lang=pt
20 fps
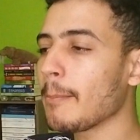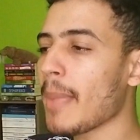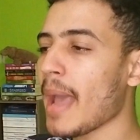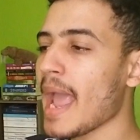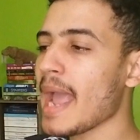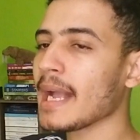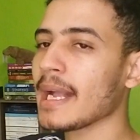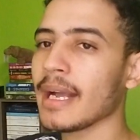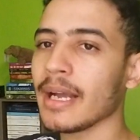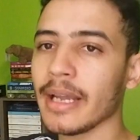
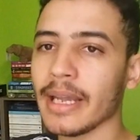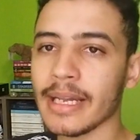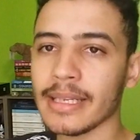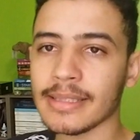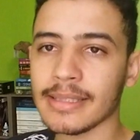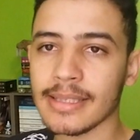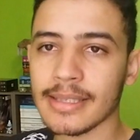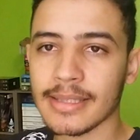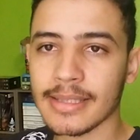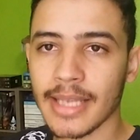pega
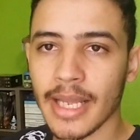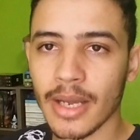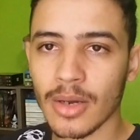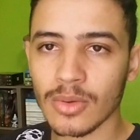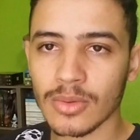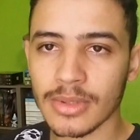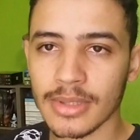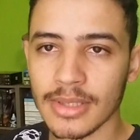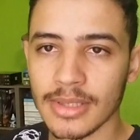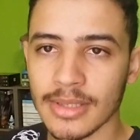esses
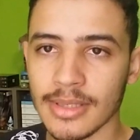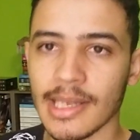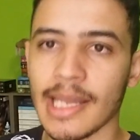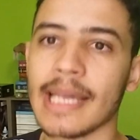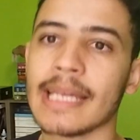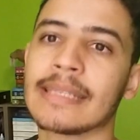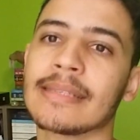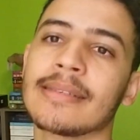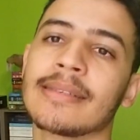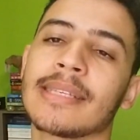deuses,
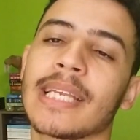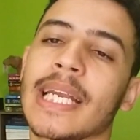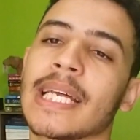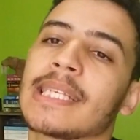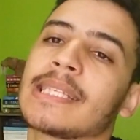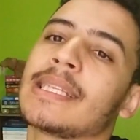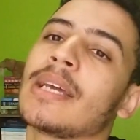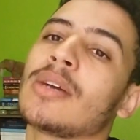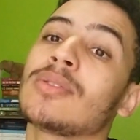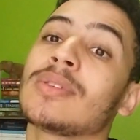esses
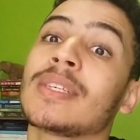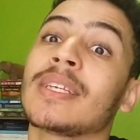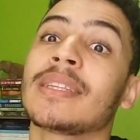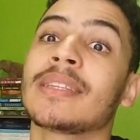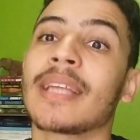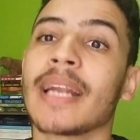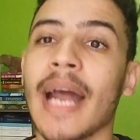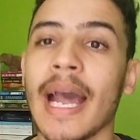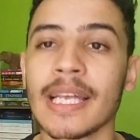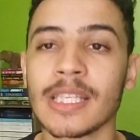três deuses, e
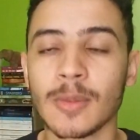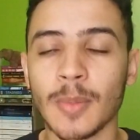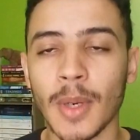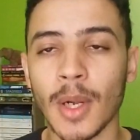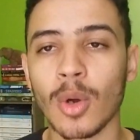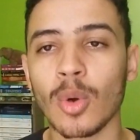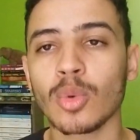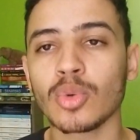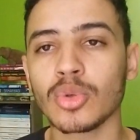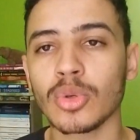traz para a
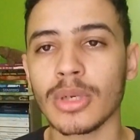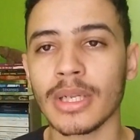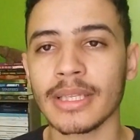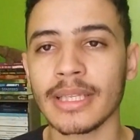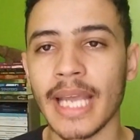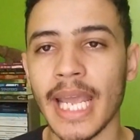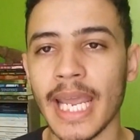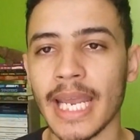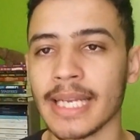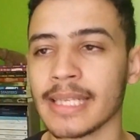cultura
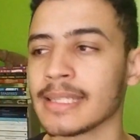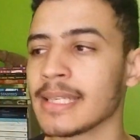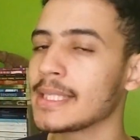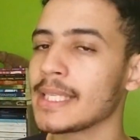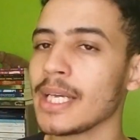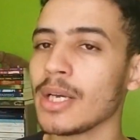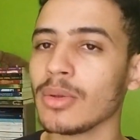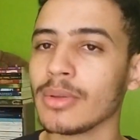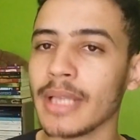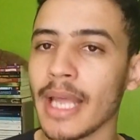deles.
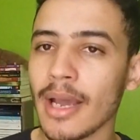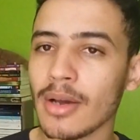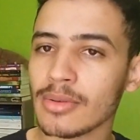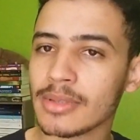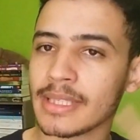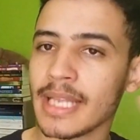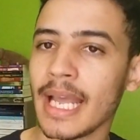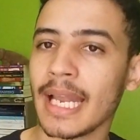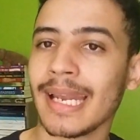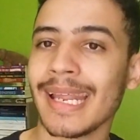Se o deus
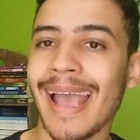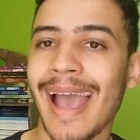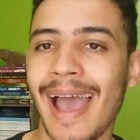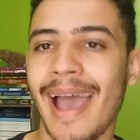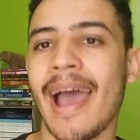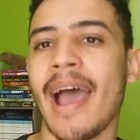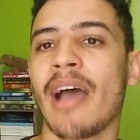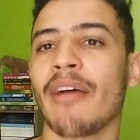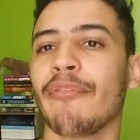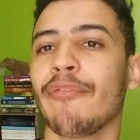dele
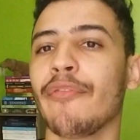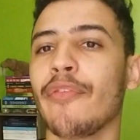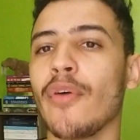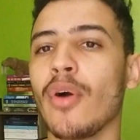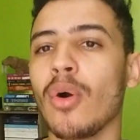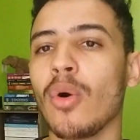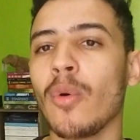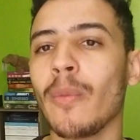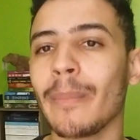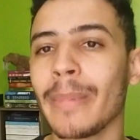A
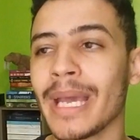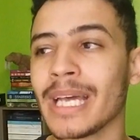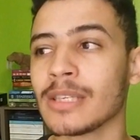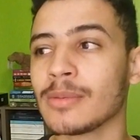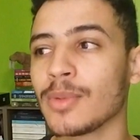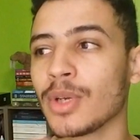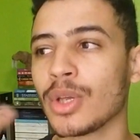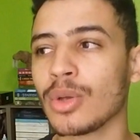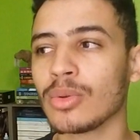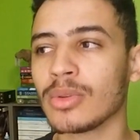for o
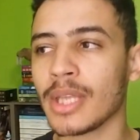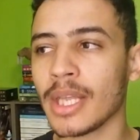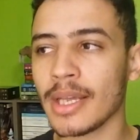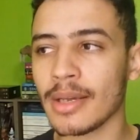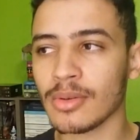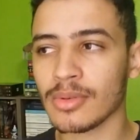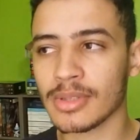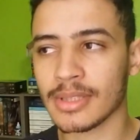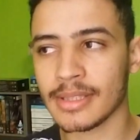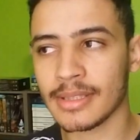mesmo que o
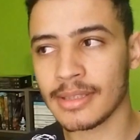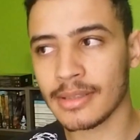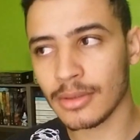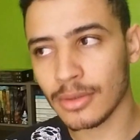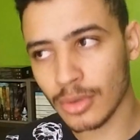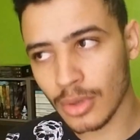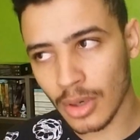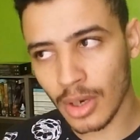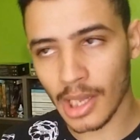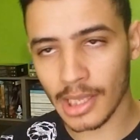deus
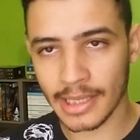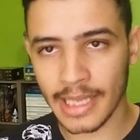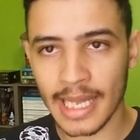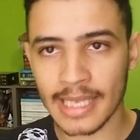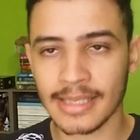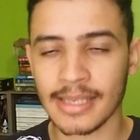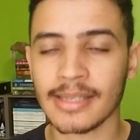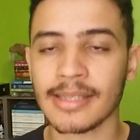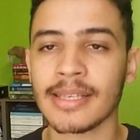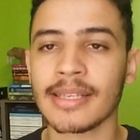
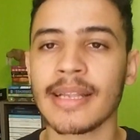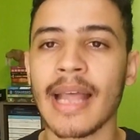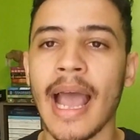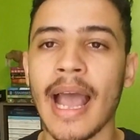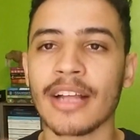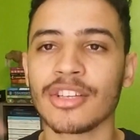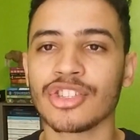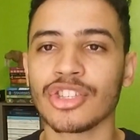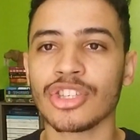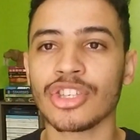dessa
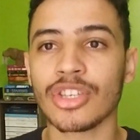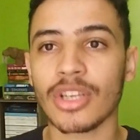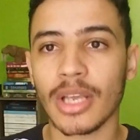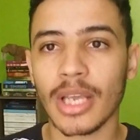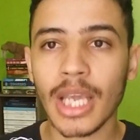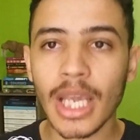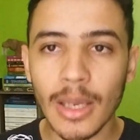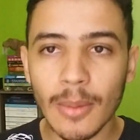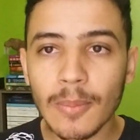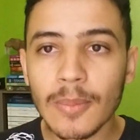cidade
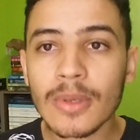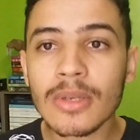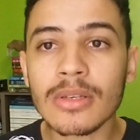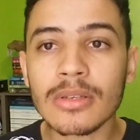Y,